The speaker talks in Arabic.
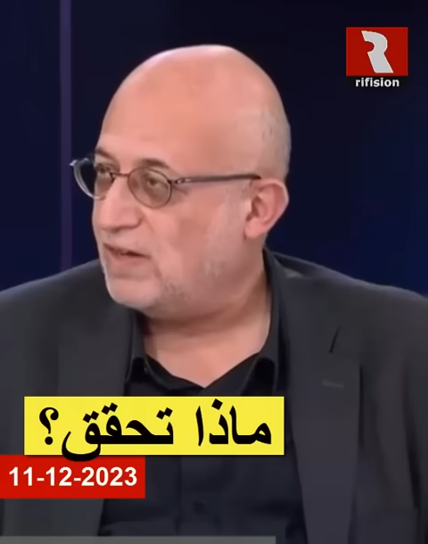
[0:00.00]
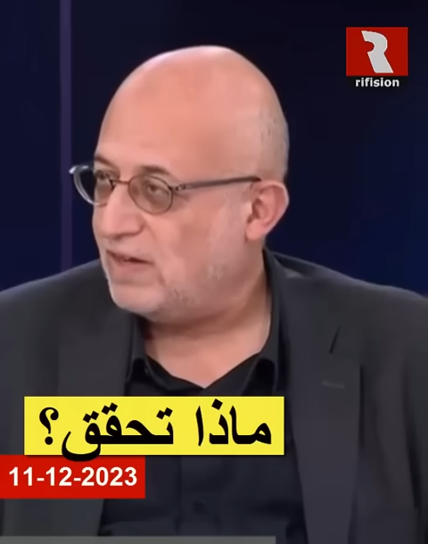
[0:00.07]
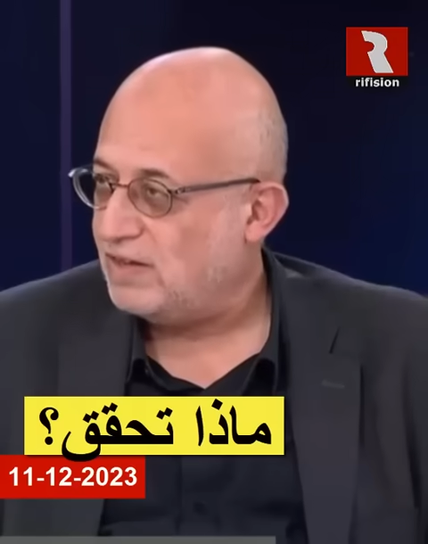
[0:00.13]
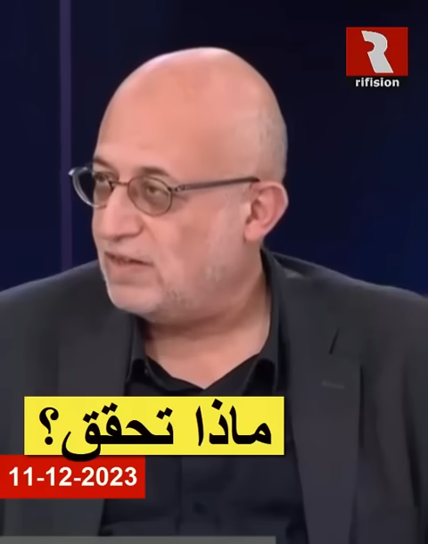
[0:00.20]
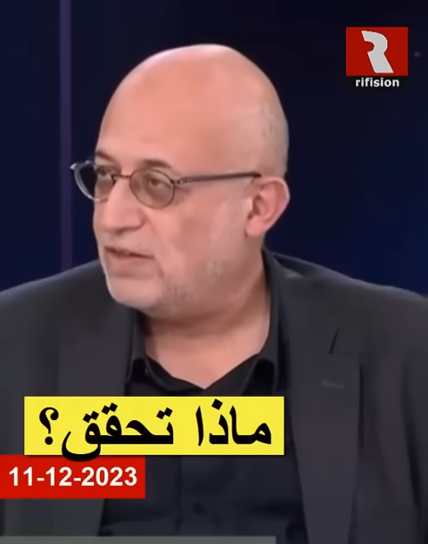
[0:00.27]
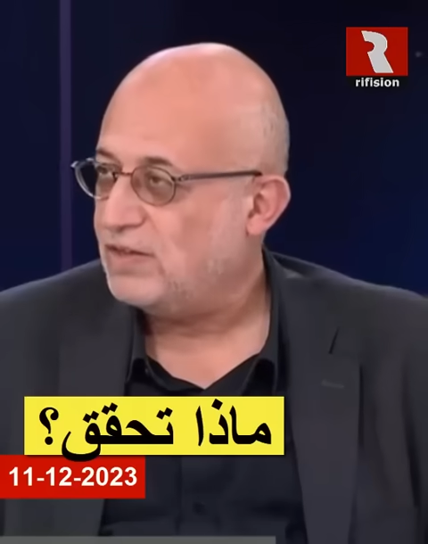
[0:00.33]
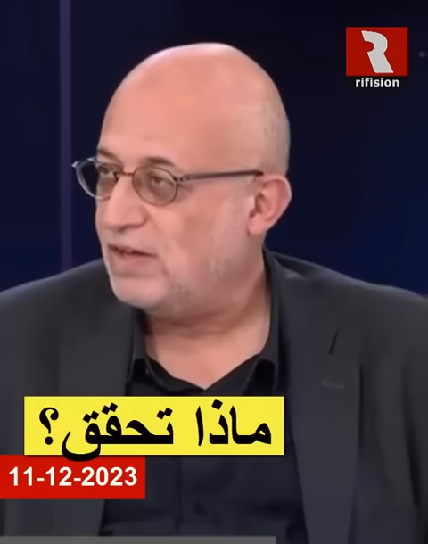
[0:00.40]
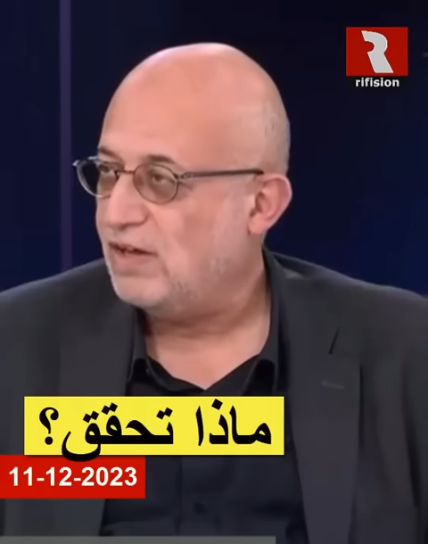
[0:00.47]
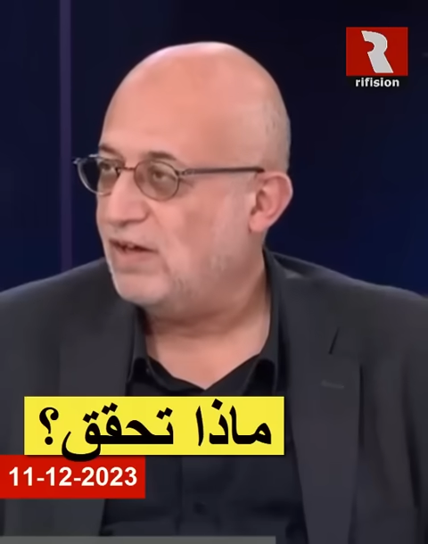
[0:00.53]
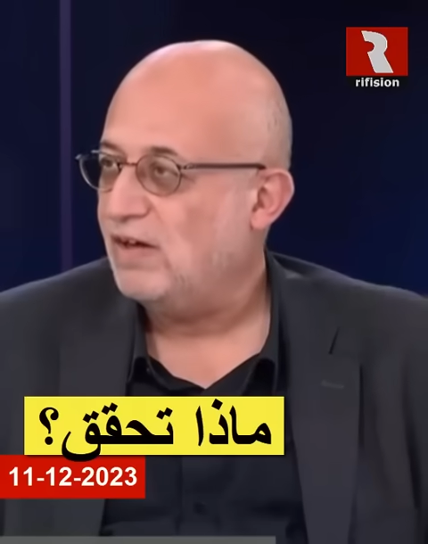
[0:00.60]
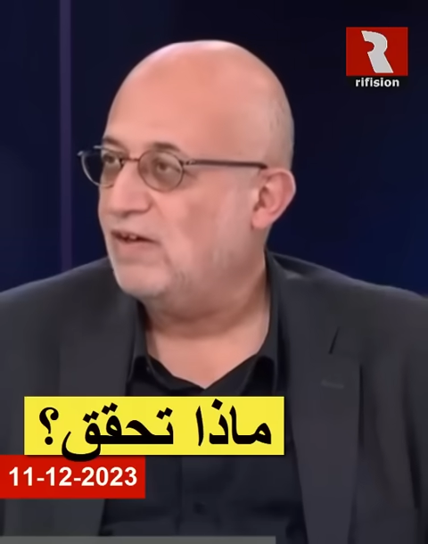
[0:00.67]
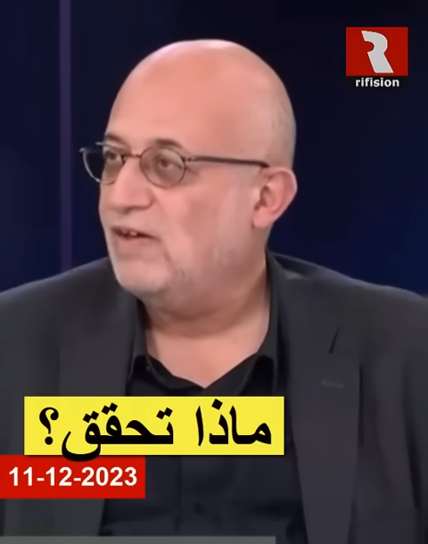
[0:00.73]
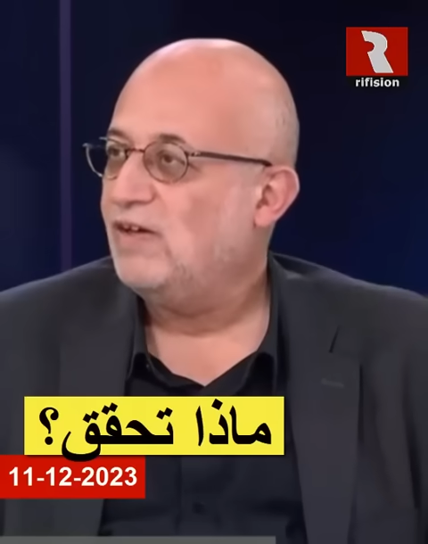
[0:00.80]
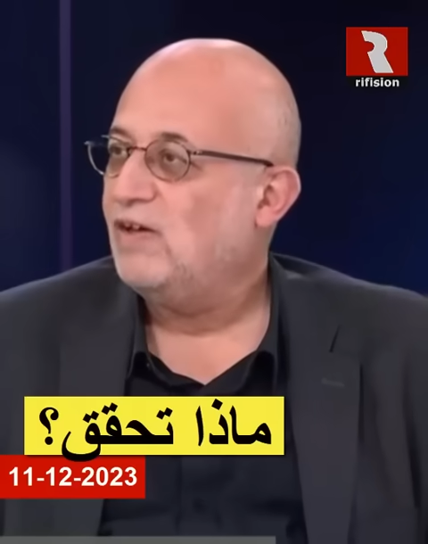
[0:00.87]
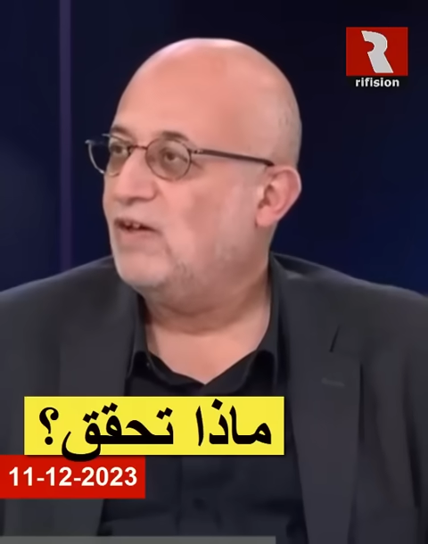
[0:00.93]
هذه الثقة
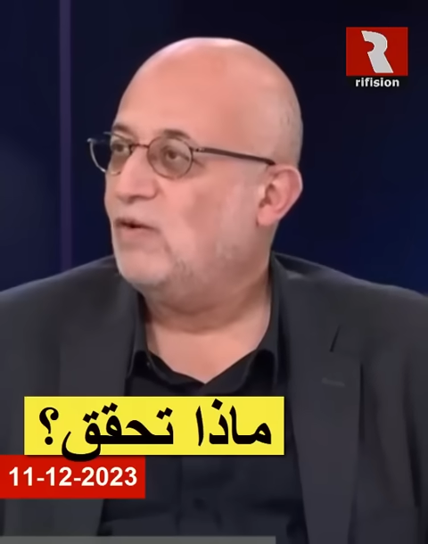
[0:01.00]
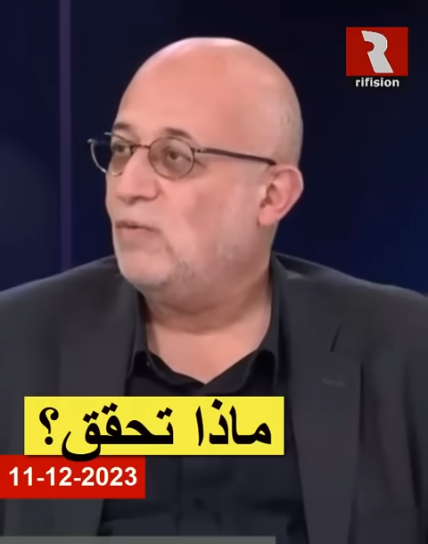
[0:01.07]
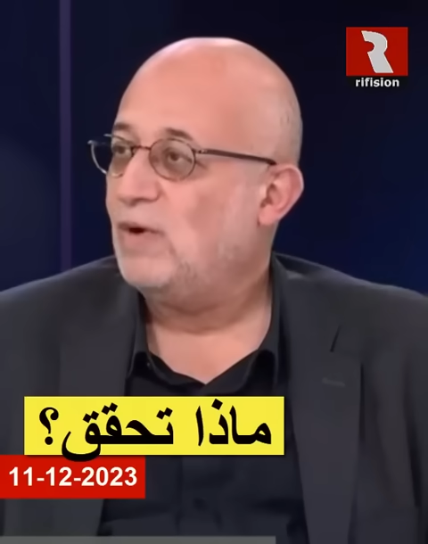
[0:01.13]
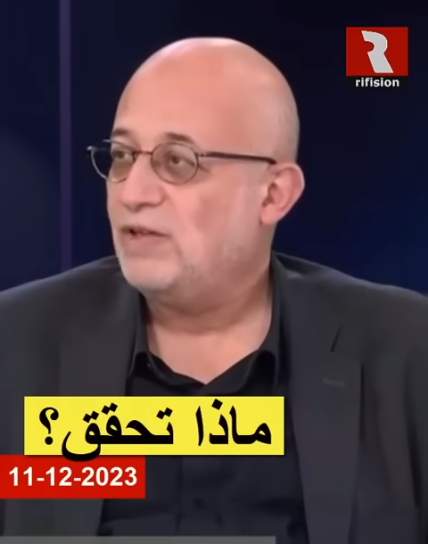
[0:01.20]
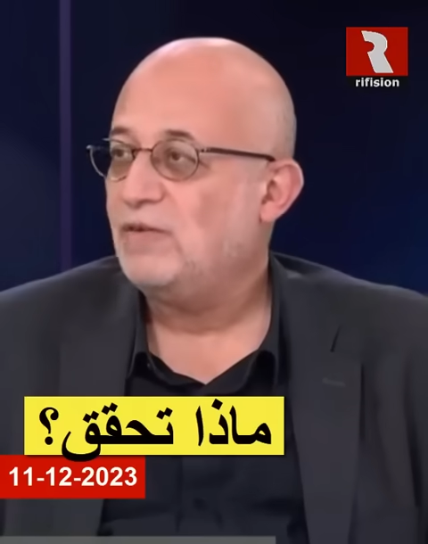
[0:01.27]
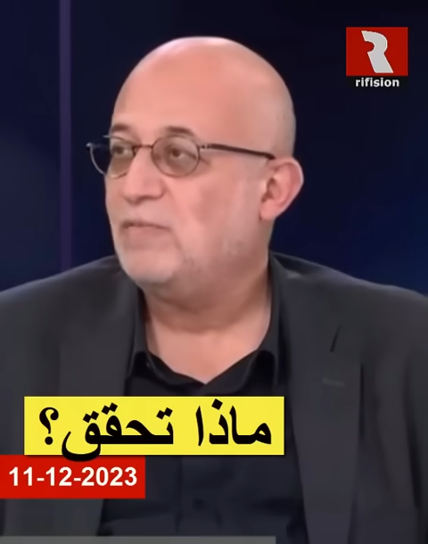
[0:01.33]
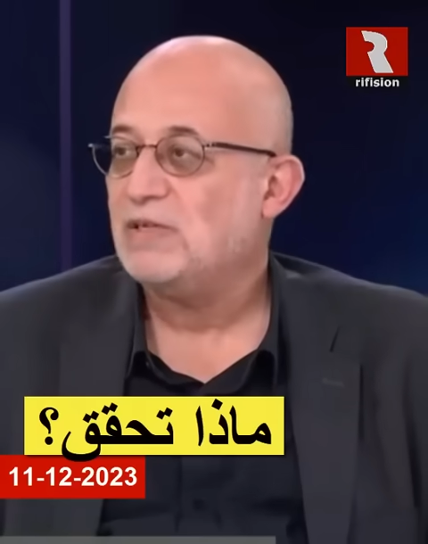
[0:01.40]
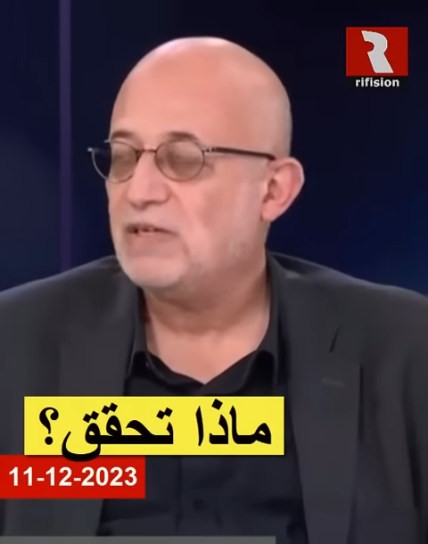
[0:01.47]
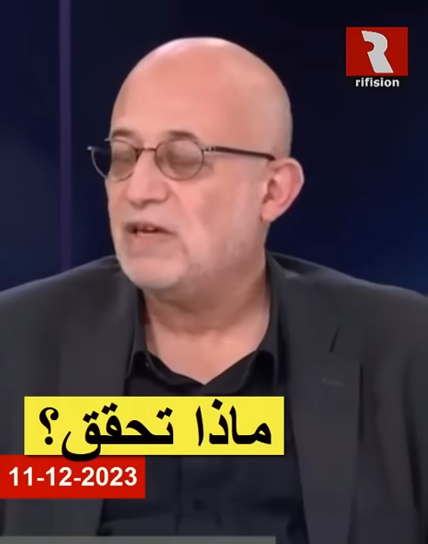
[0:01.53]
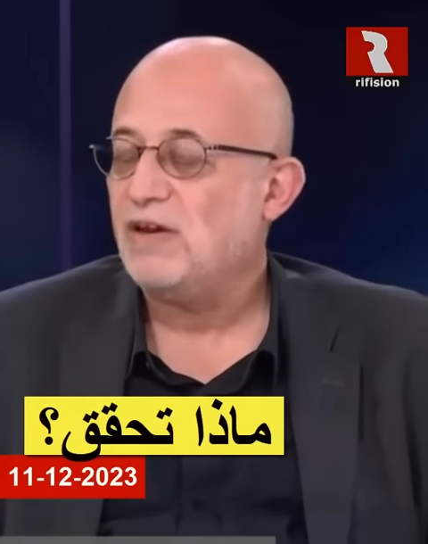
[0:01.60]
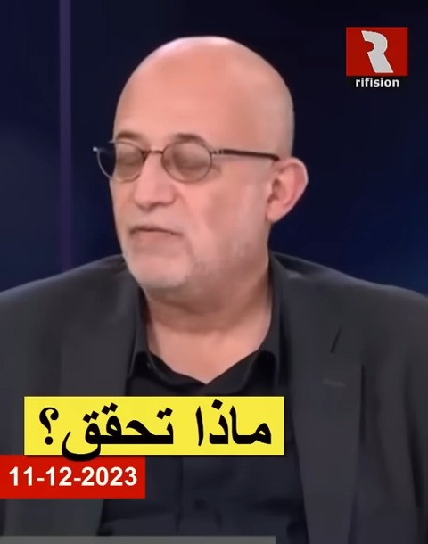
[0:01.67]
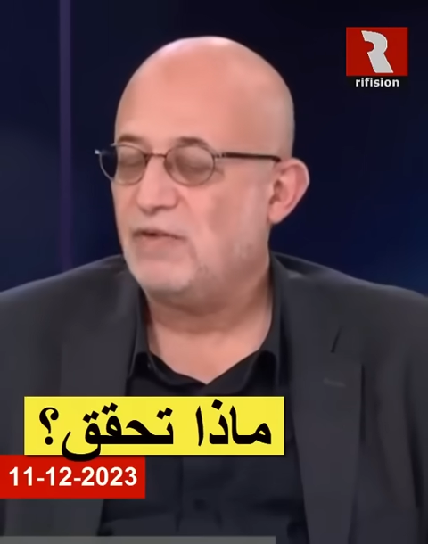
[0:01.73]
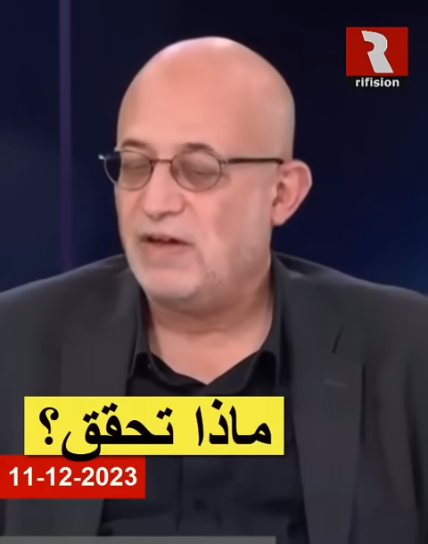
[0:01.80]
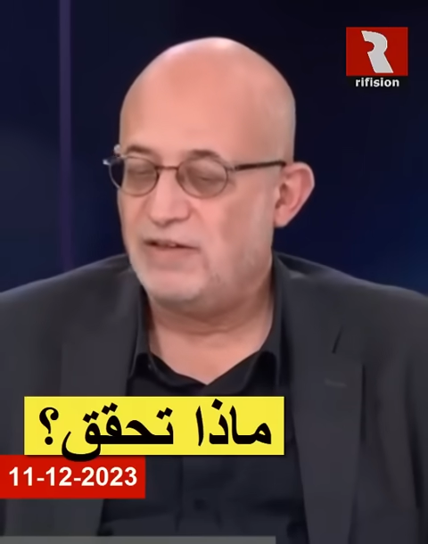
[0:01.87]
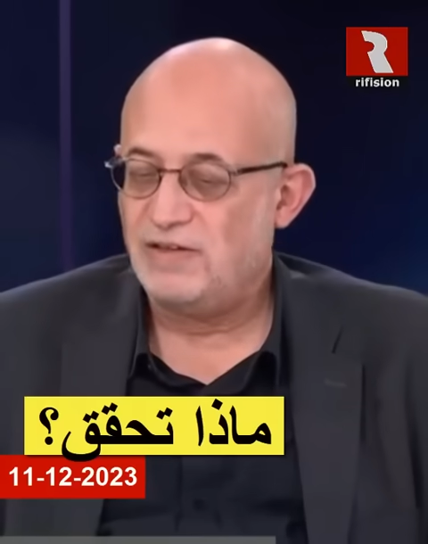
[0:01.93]
وهذه مسألة
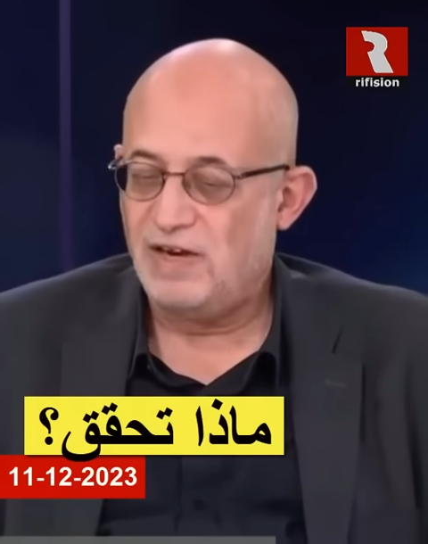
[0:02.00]
في غاية